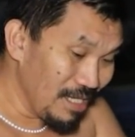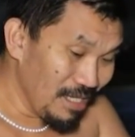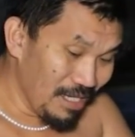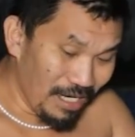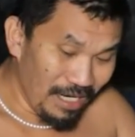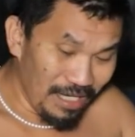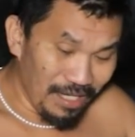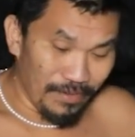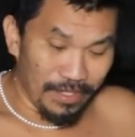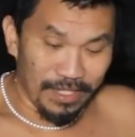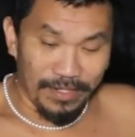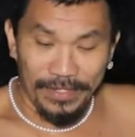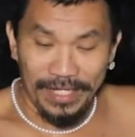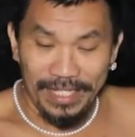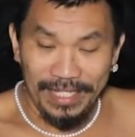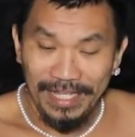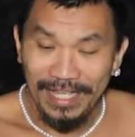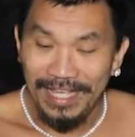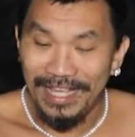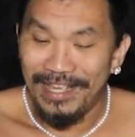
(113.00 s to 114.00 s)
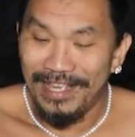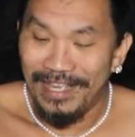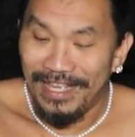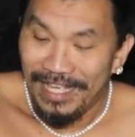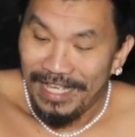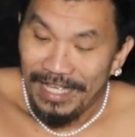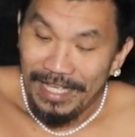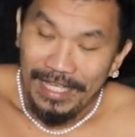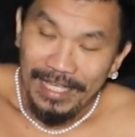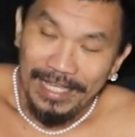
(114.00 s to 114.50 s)
jadi teman-teman
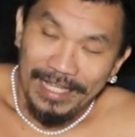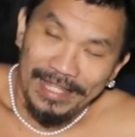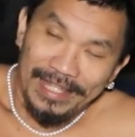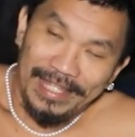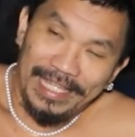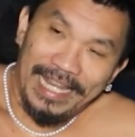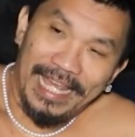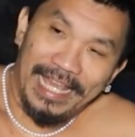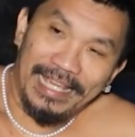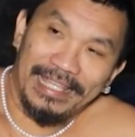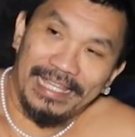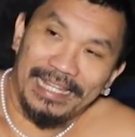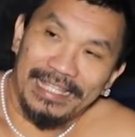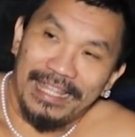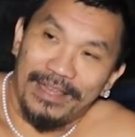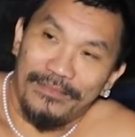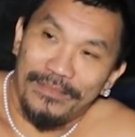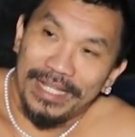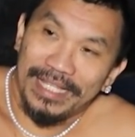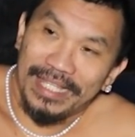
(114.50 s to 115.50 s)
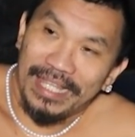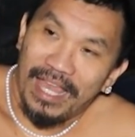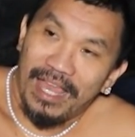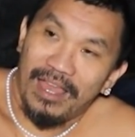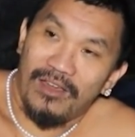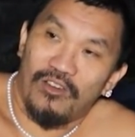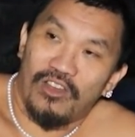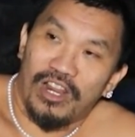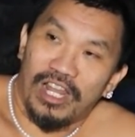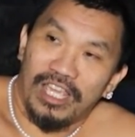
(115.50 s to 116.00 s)
tidak
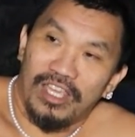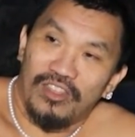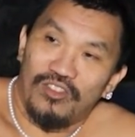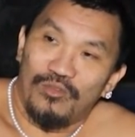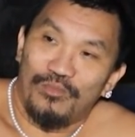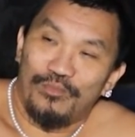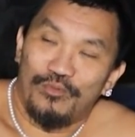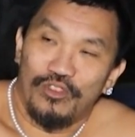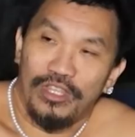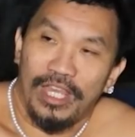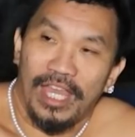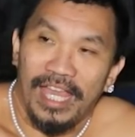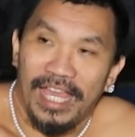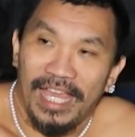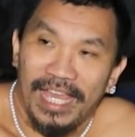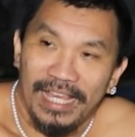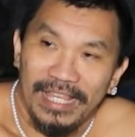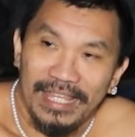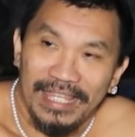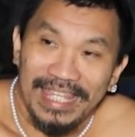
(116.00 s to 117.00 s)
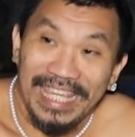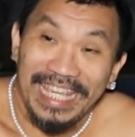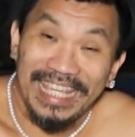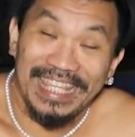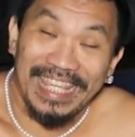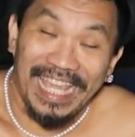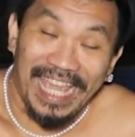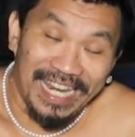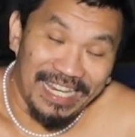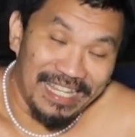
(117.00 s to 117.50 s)
serta-merta orang itu punya
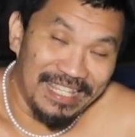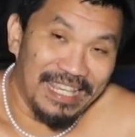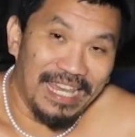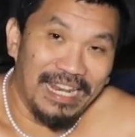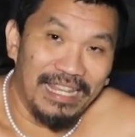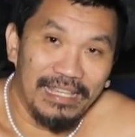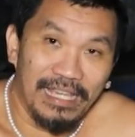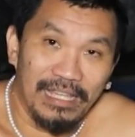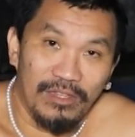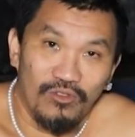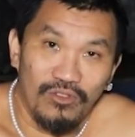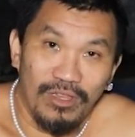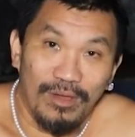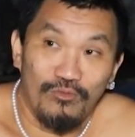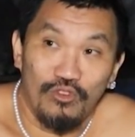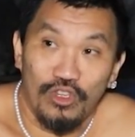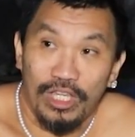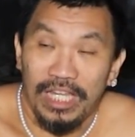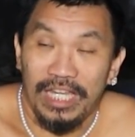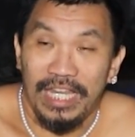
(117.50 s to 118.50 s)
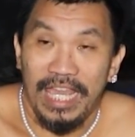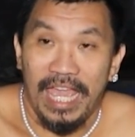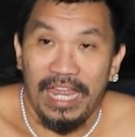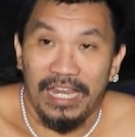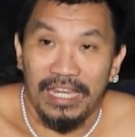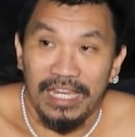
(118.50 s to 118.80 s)
six sense salah satunya mungkin dia